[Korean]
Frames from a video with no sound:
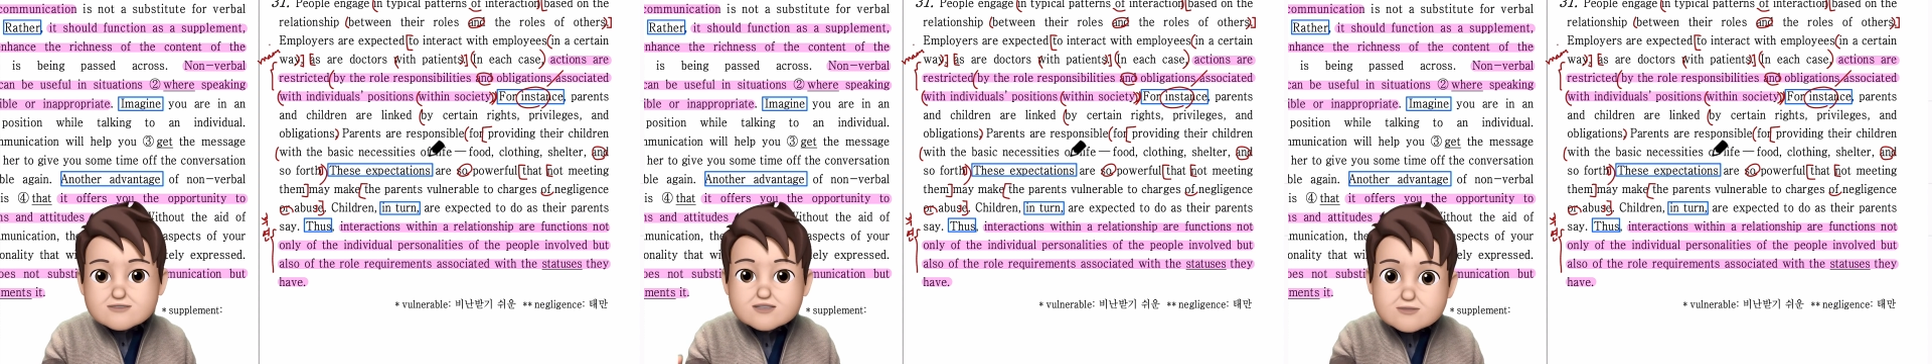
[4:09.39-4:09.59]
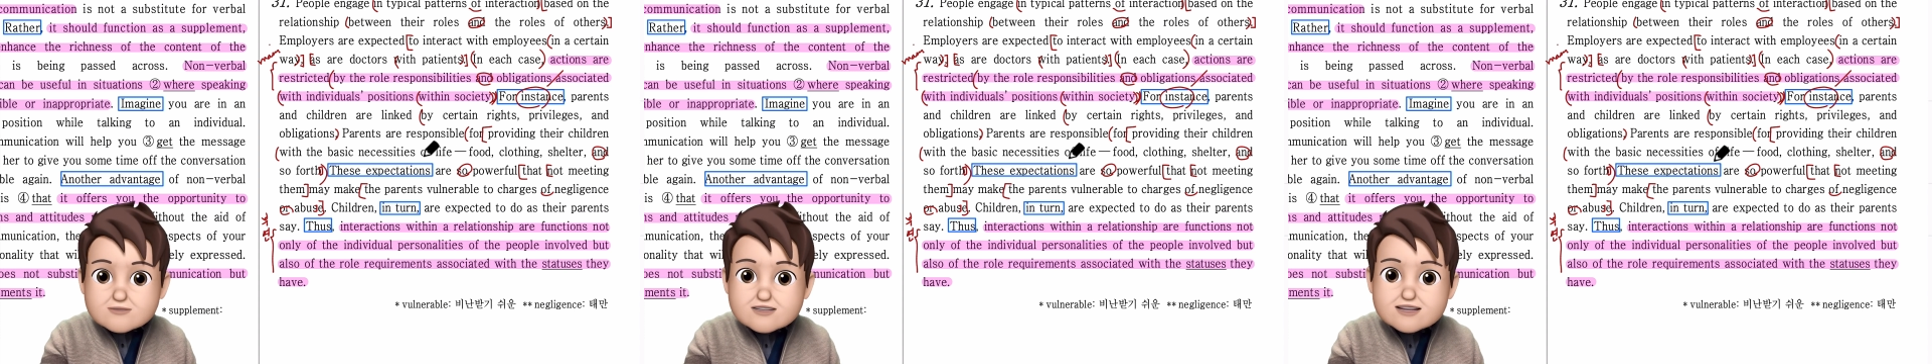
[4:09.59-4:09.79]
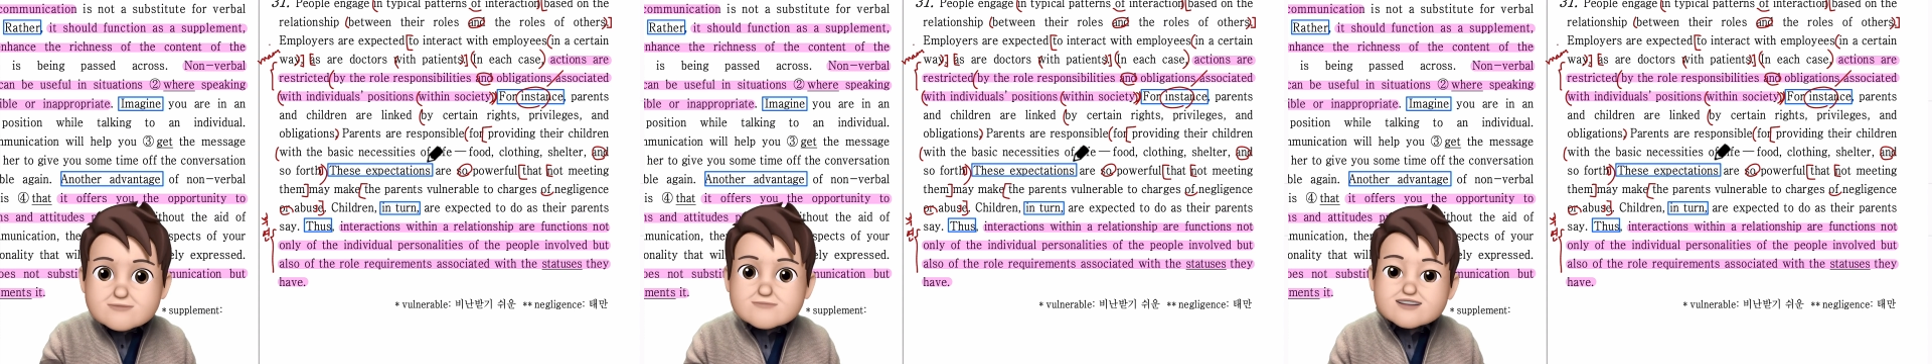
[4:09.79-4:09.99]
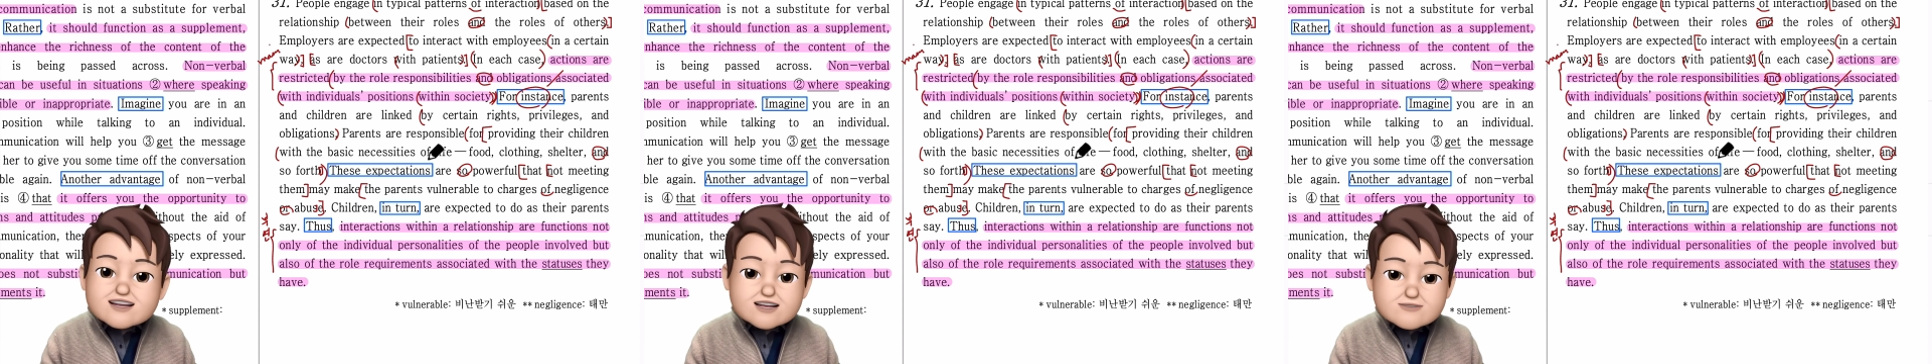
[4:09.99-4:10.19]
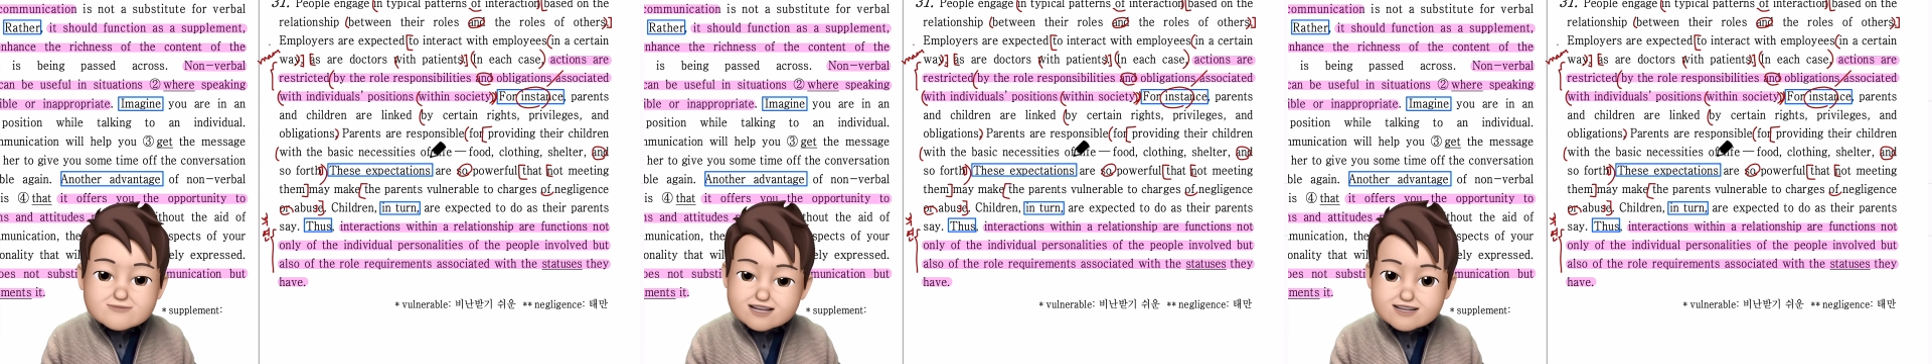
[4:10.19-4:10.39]

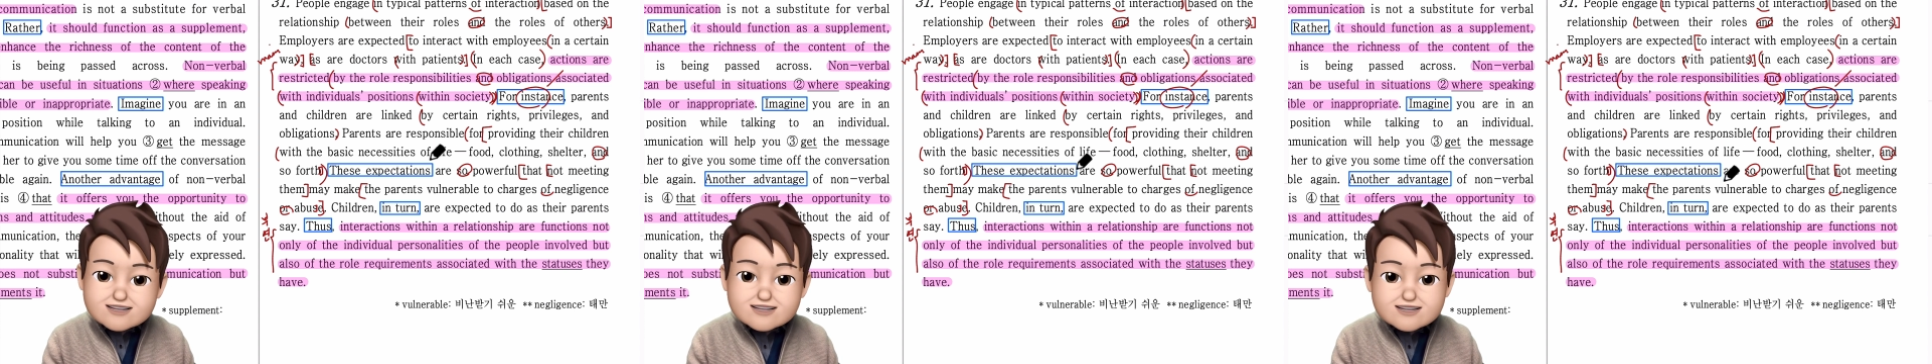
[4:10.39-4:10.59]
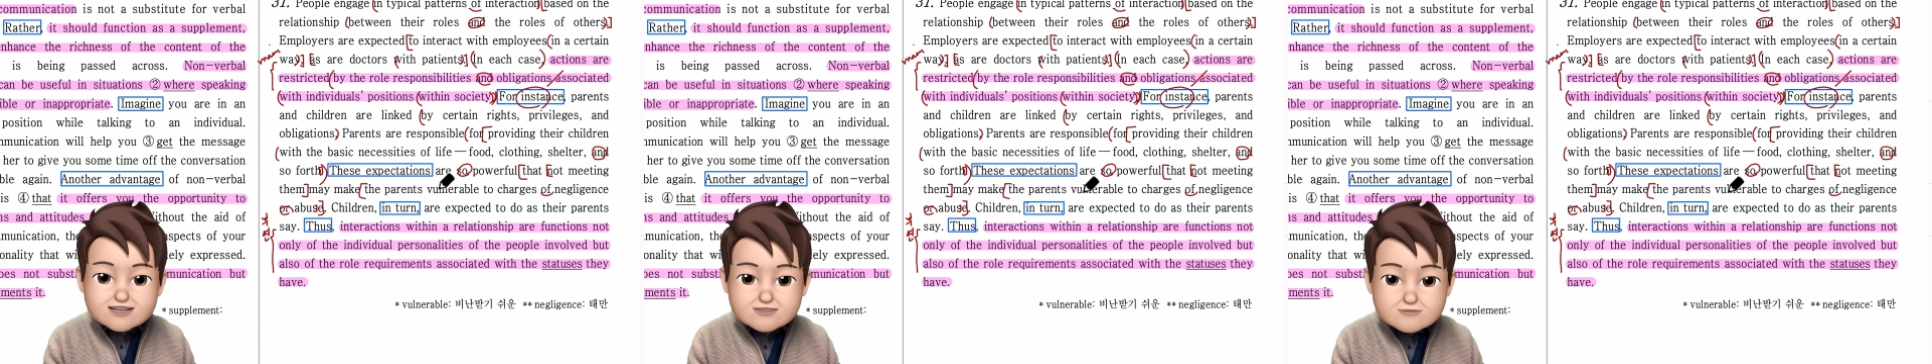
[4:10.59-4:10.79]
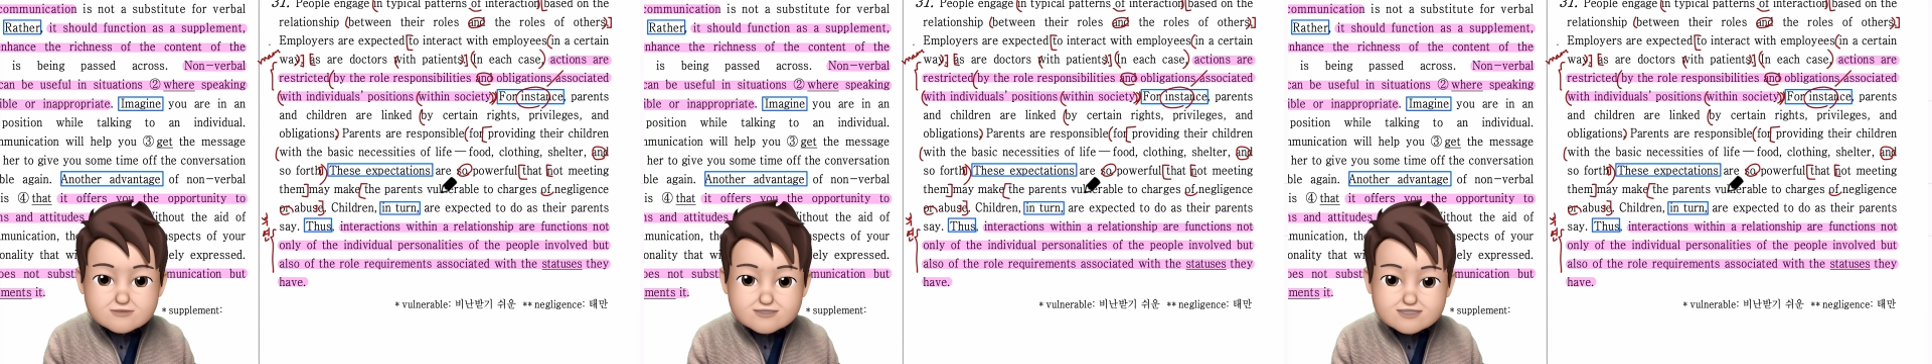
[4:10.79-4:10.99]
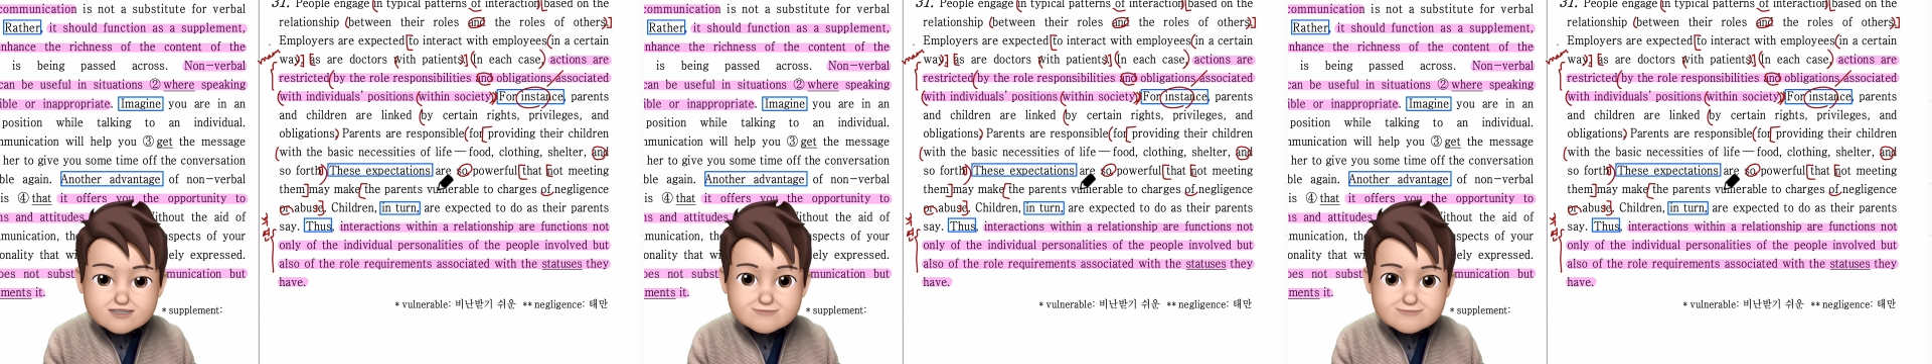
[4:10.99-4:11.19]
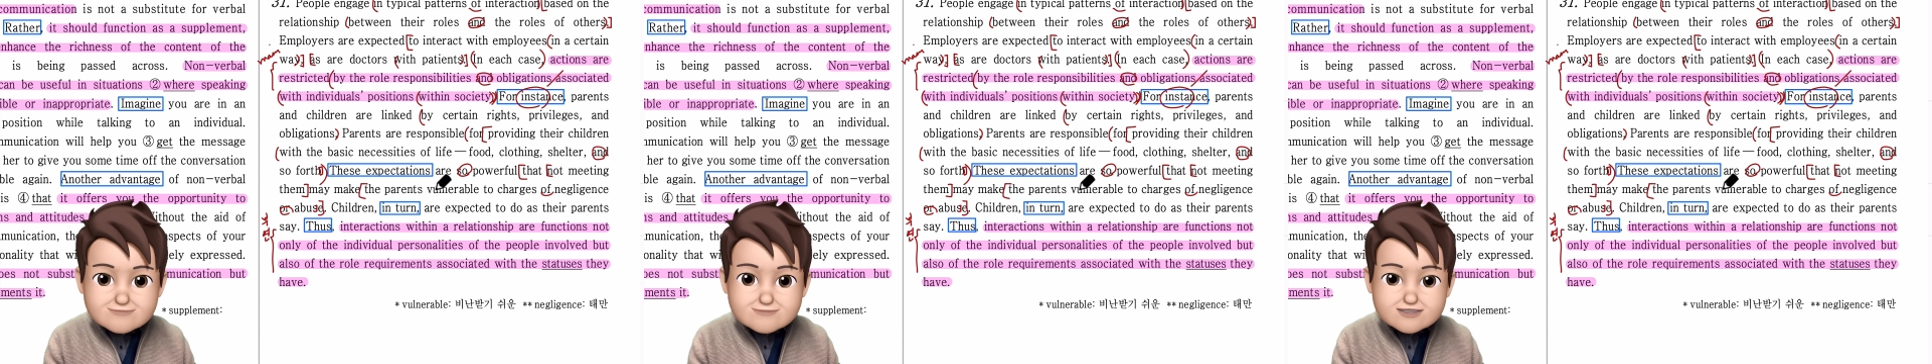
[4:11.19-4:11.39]
엄청난 비난을 받게 된다는
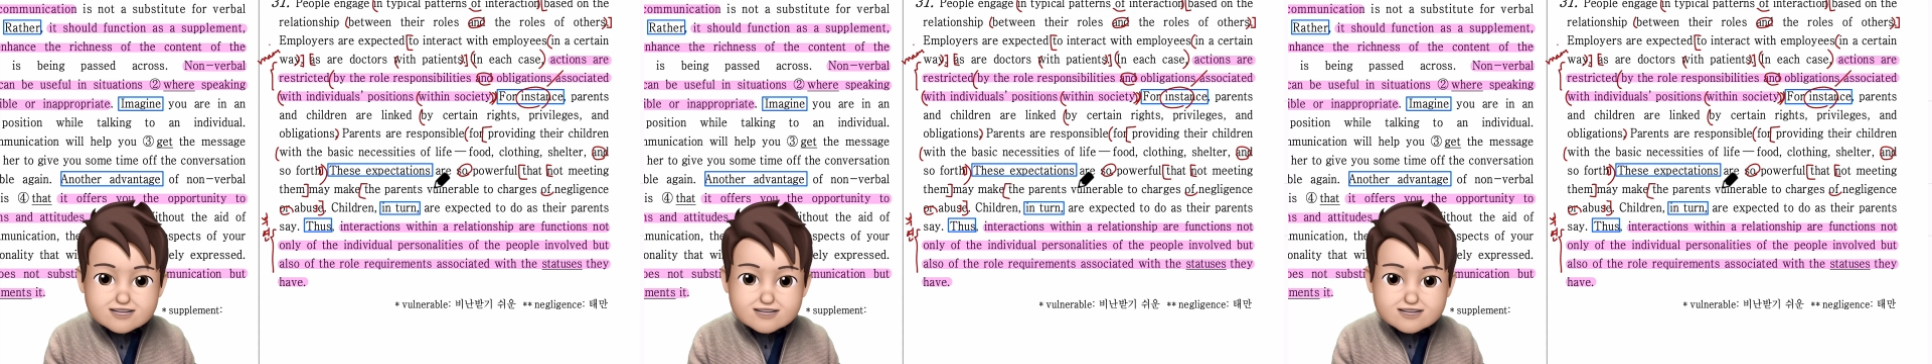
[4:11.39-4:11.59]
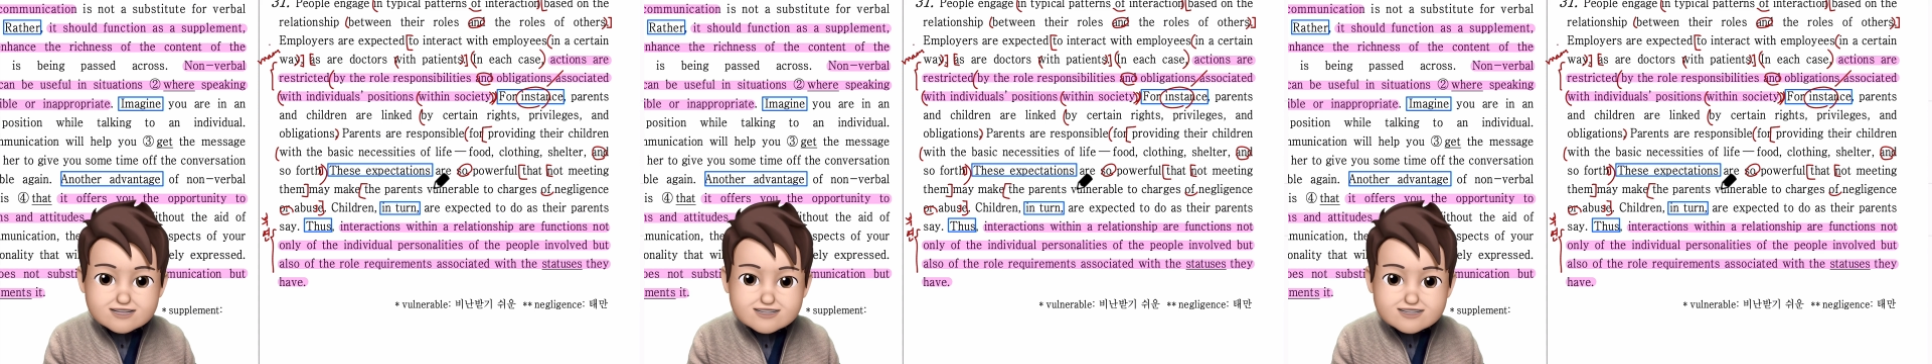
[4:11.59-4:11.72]
거지.